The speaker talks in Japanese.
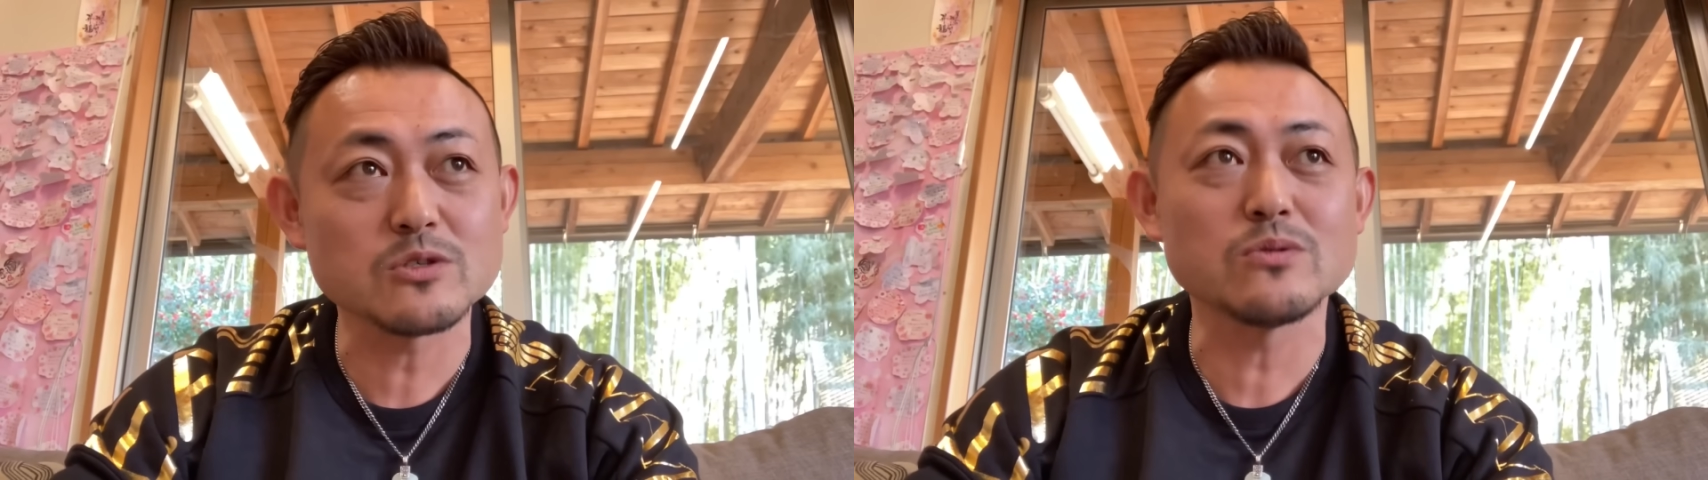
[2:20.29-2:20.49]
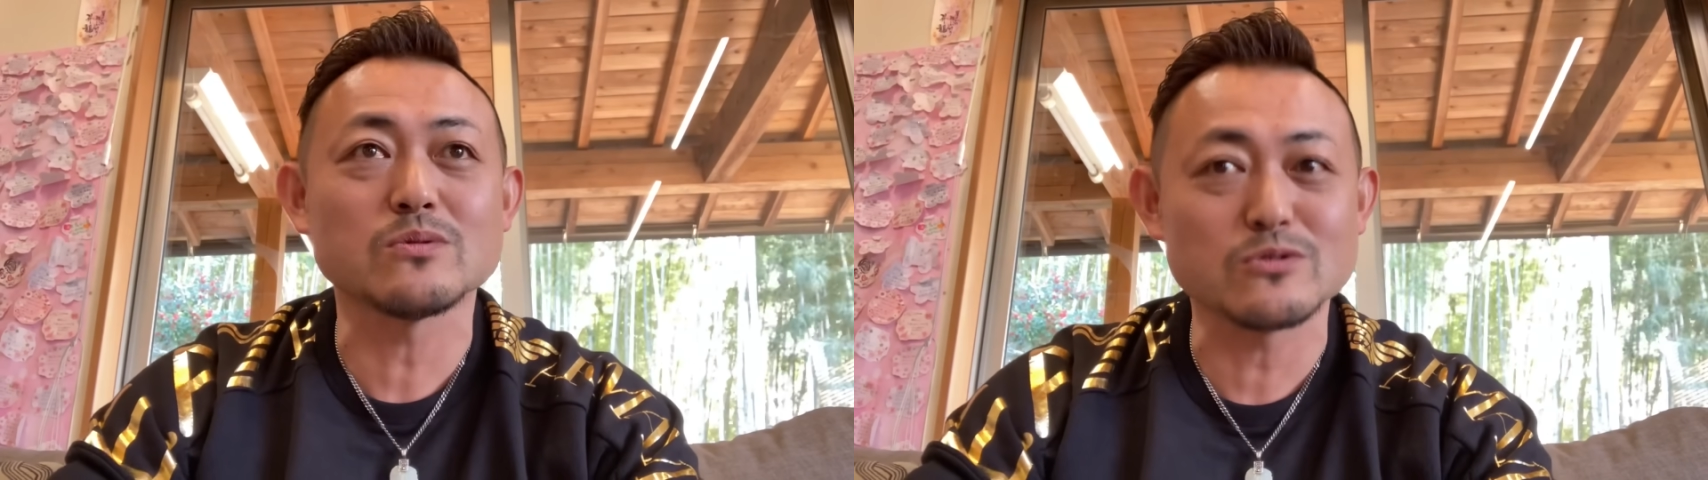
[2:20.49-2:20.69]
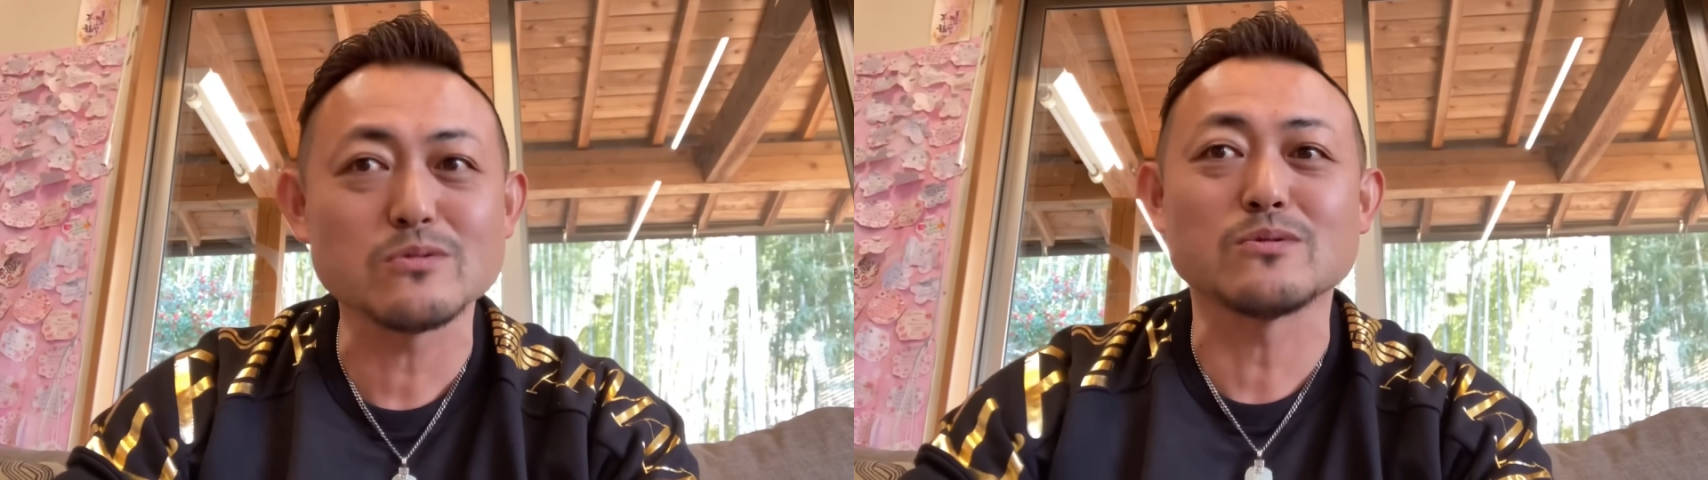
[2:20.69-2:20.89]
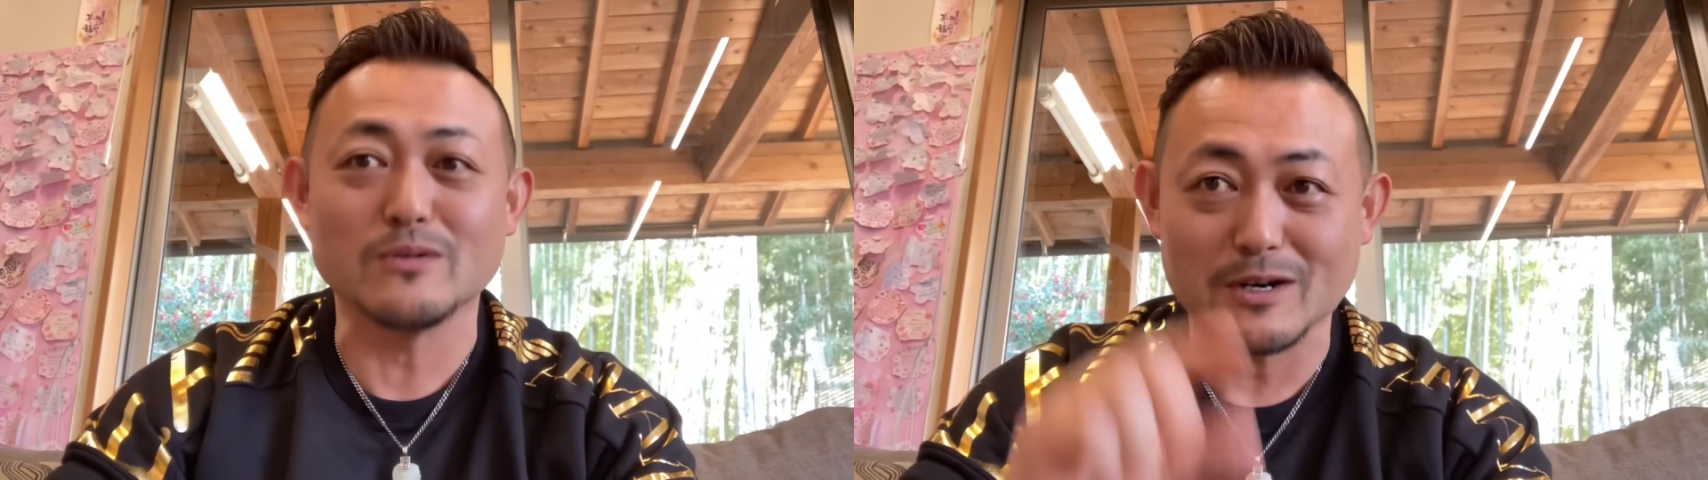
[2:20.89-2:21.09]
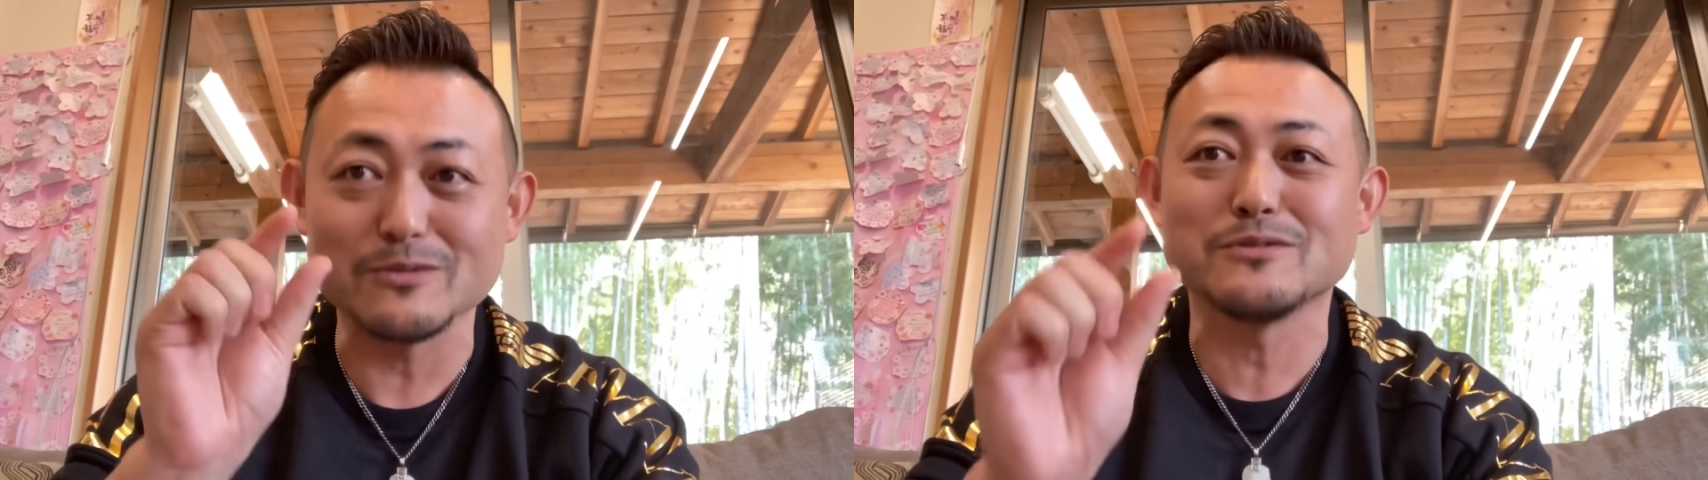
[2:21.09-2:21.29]
ちょちょっと
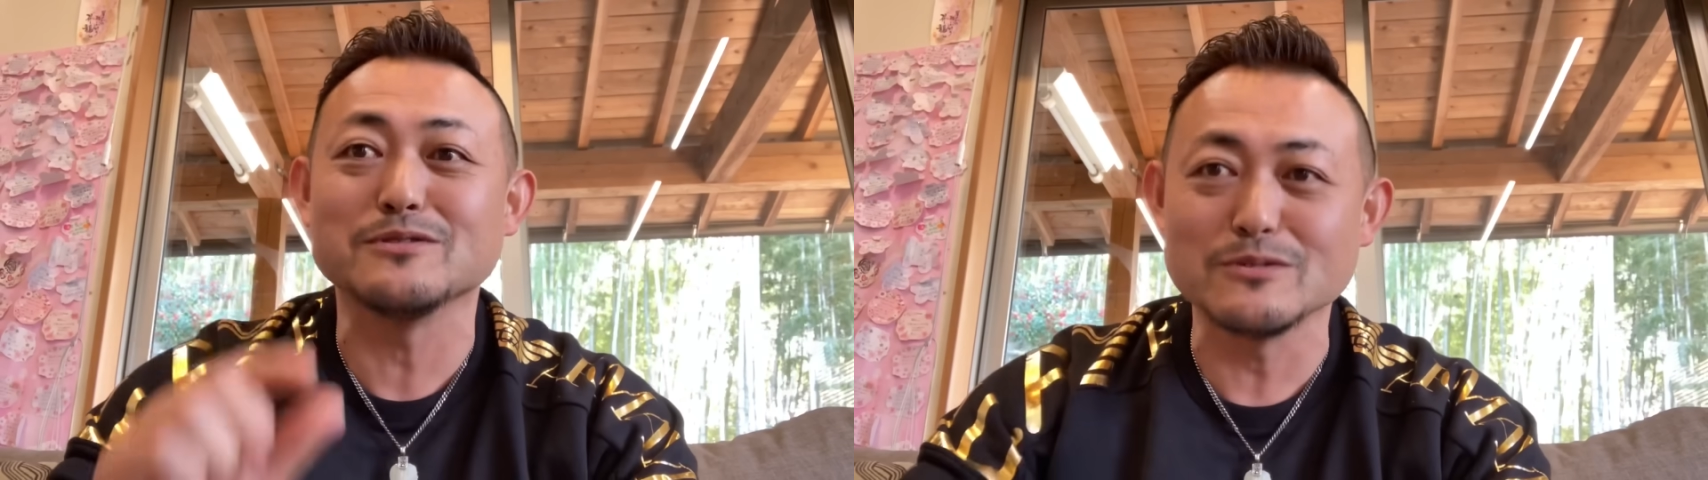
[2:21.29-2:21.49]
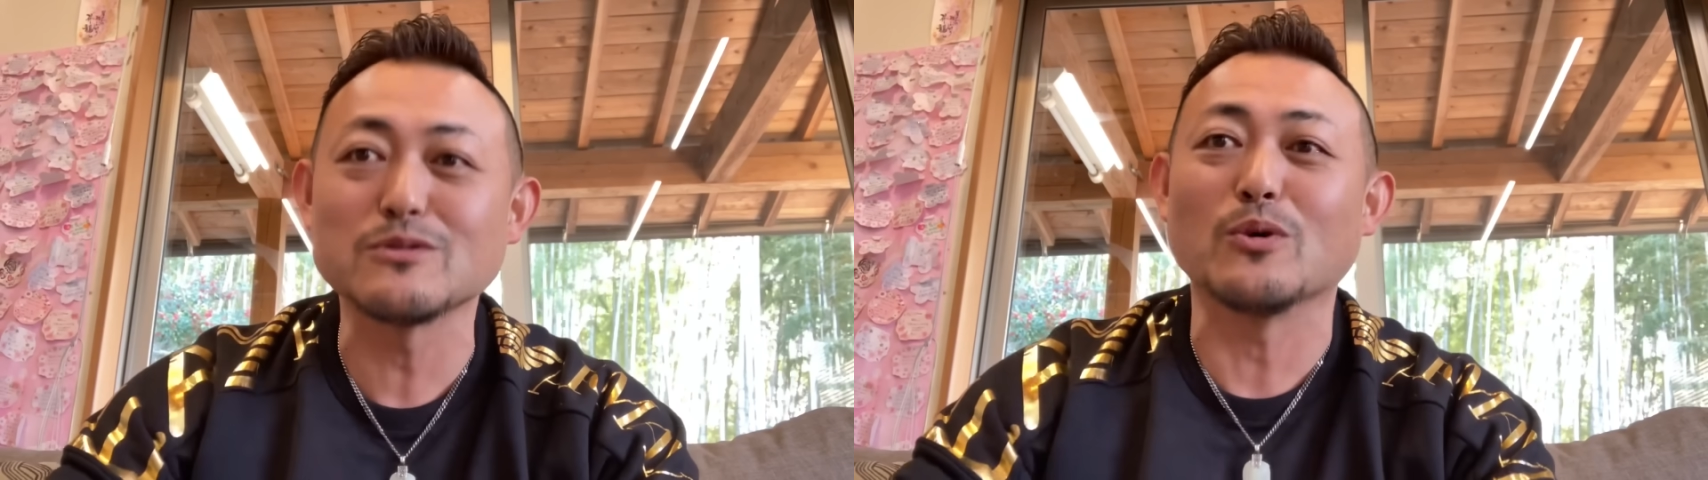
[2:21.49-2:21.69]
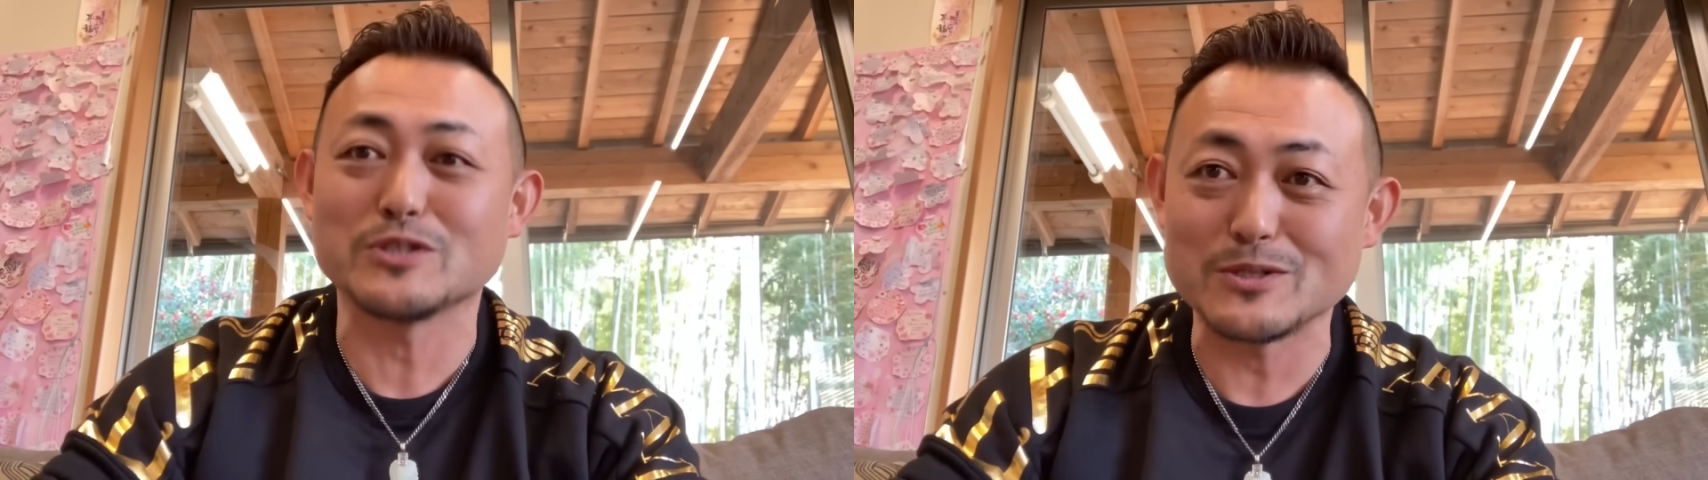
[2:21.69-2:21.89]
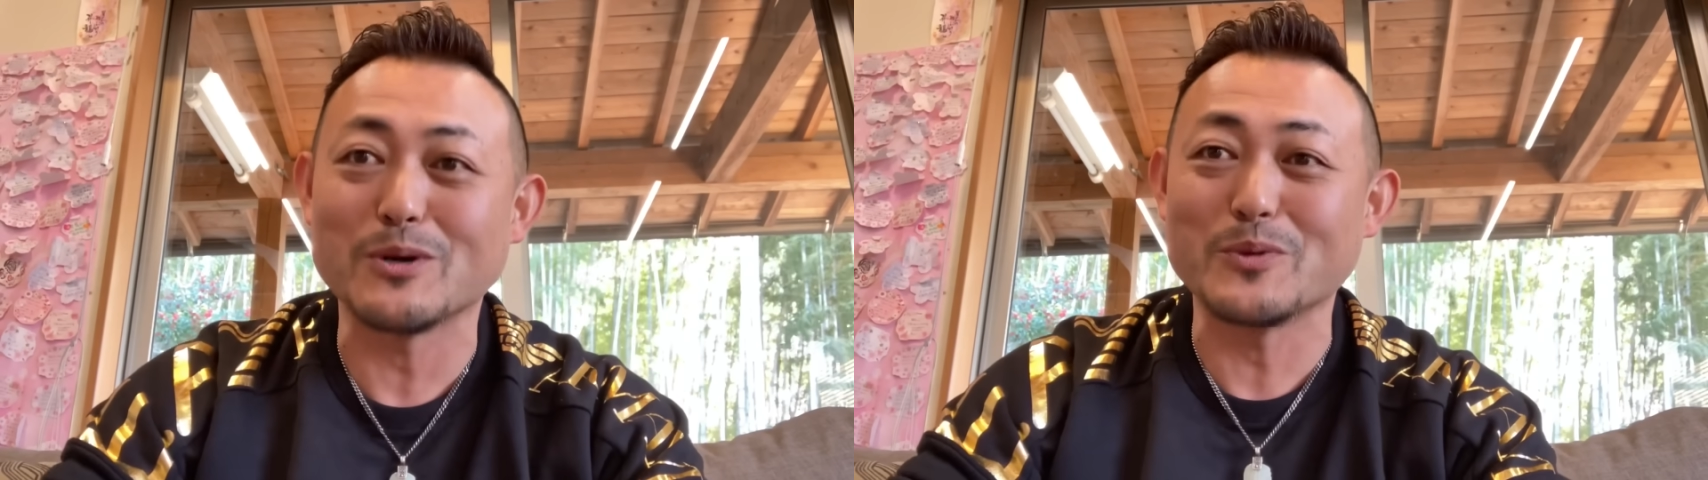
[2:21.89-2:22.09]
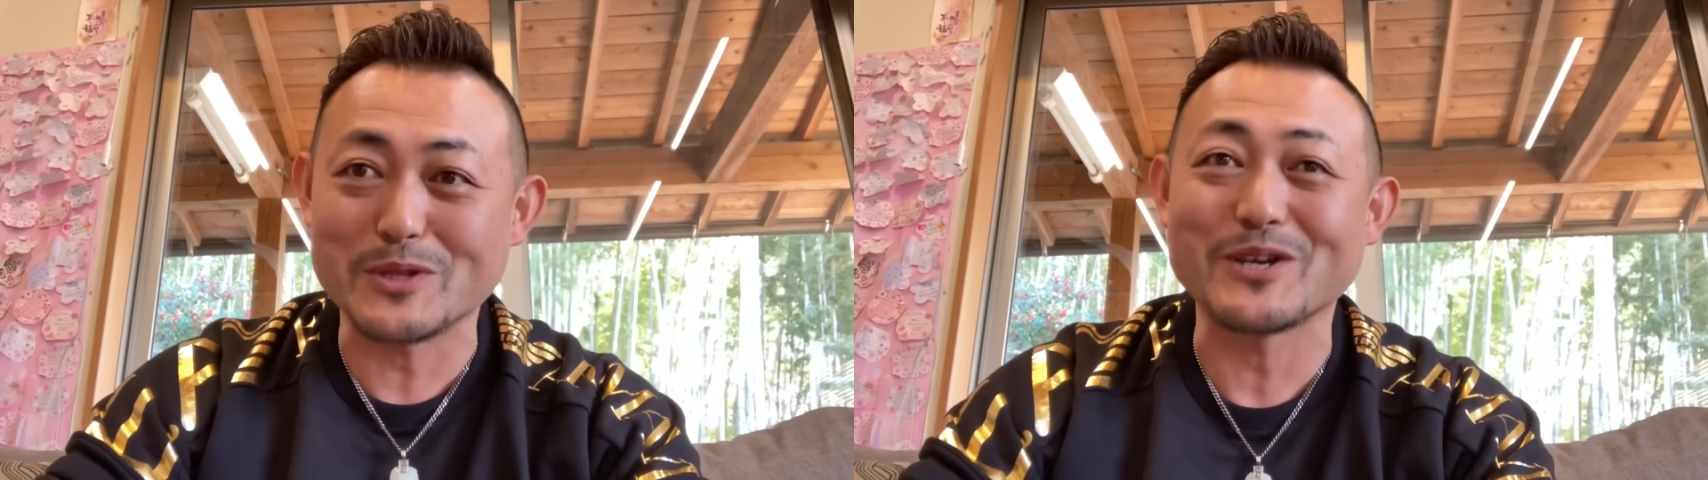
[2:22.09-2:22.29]
は打ってほしいと
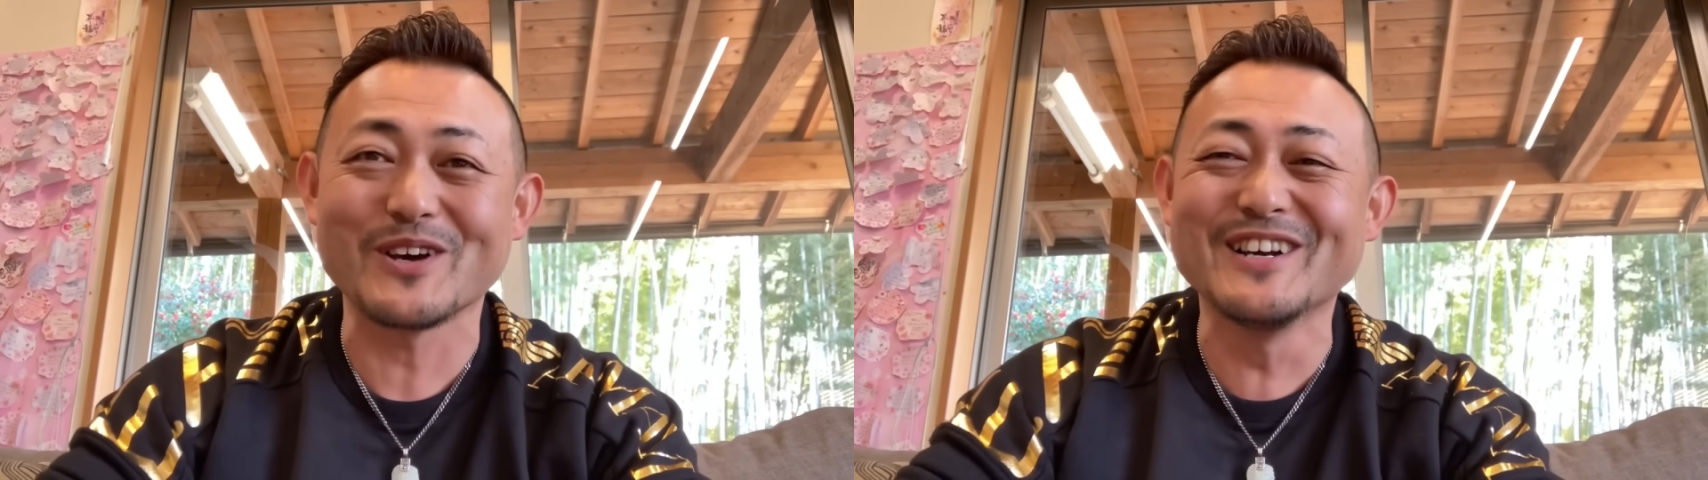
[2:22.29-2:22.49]
は思ったけど